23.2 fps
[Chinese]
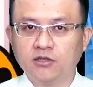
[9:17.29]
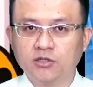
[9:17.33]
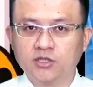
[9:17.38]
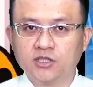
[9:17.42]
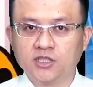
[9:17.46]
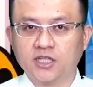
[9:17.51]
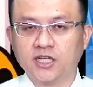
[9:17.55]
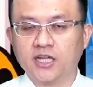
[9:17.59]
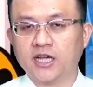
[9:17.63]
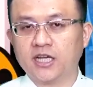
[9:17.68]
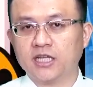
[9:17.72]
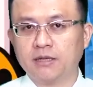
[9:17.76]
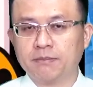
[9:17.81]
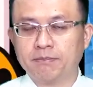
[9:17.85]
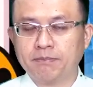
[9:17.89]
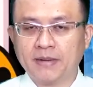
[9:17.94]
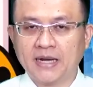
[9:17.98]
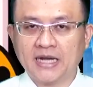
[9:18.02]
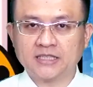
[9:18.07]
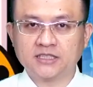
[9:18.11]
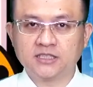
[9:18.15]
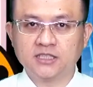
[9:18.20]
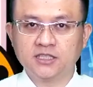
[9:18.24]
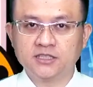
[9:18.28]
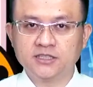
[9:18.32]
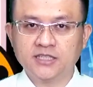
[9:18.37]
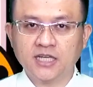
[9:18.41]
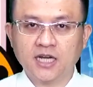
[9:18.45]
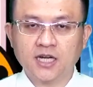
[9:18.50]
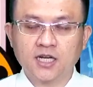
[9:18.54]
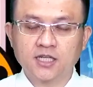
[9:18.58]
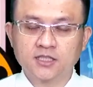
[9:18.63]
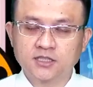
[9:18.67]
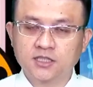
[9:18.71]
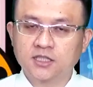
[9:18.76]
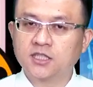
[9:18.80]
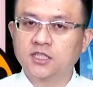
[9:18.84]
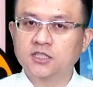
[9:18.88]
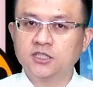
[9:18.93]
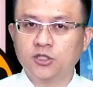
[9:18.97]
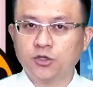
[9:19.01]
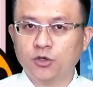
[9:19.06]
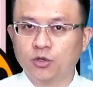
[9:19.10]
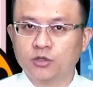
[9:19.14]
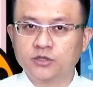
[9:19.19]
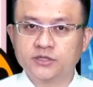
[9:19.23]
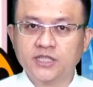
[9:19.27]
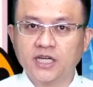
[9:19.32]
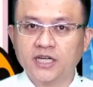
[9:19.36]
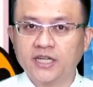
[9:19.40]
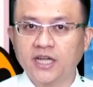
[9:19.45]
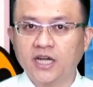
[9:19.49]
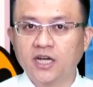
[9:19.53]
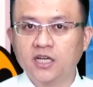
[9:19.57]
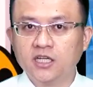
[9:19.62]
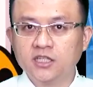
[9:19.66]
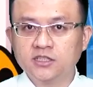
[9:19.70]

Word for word: 你可以看到钯金的价格是跟着油价一样，